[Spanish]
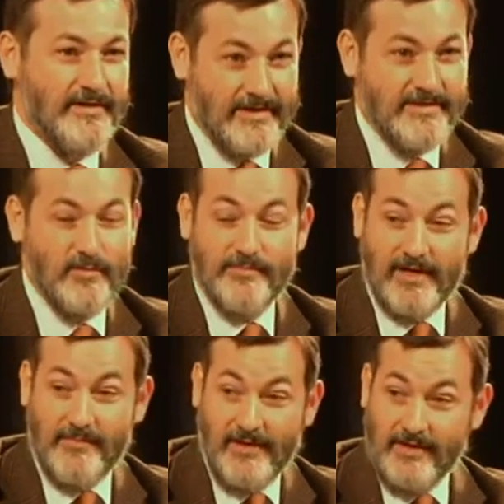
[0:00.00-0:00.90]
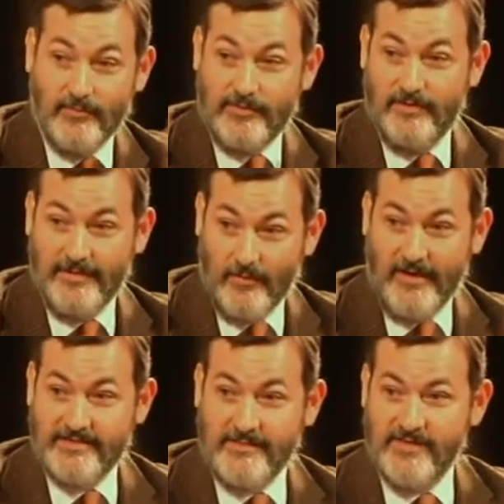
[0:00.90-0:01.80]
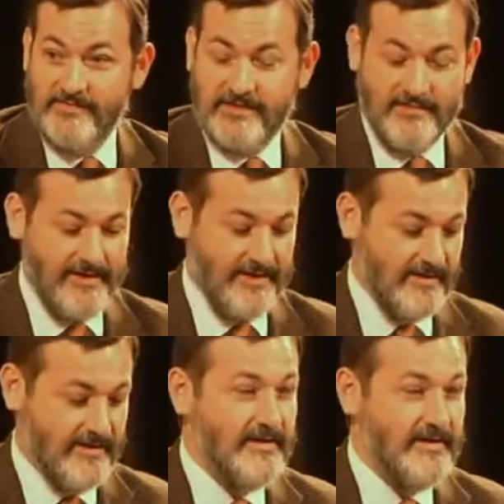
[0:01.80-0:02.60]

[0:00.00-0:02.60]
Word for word: que ha sido en Panamá y que hemos celebrado esta misma semana,